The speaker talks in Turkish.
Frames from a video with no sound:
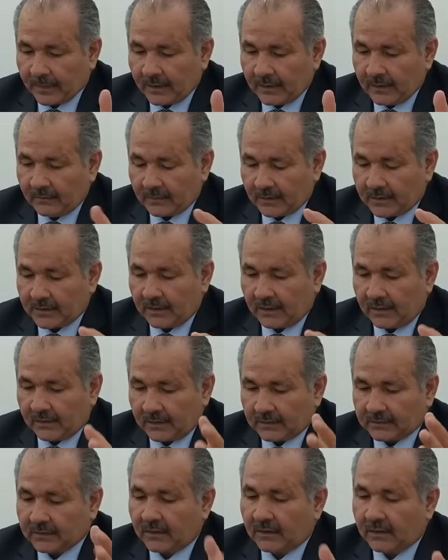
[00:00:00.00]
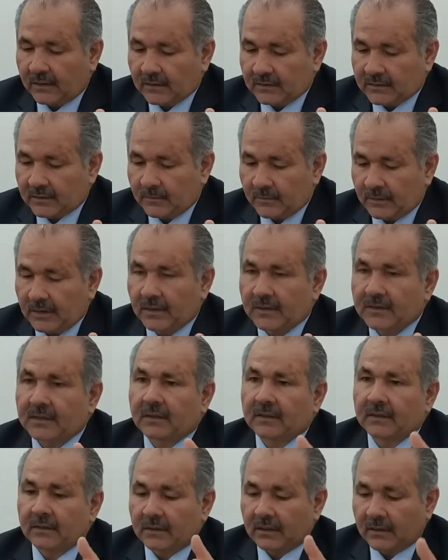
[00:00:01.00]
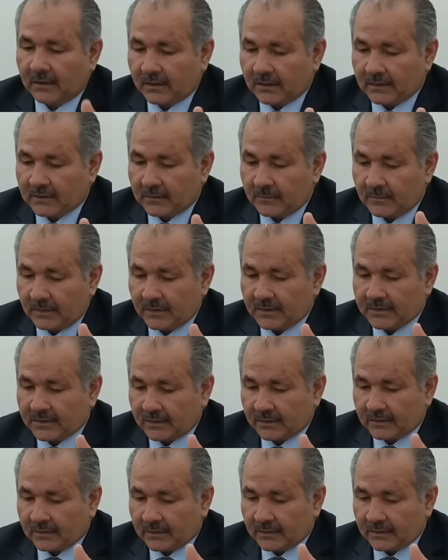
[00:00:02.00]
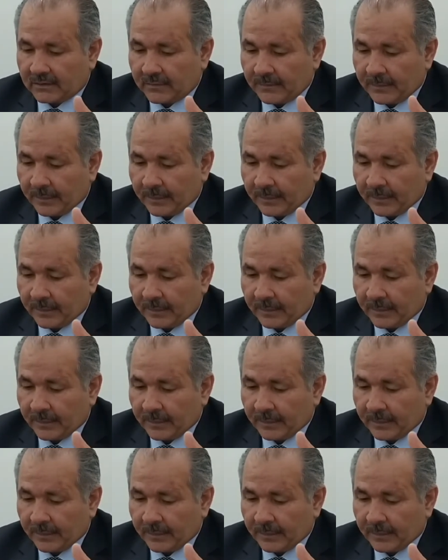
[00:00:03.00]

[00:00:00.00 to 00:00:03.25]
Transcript: Ve kainata hakim, insanlara hakim, insanları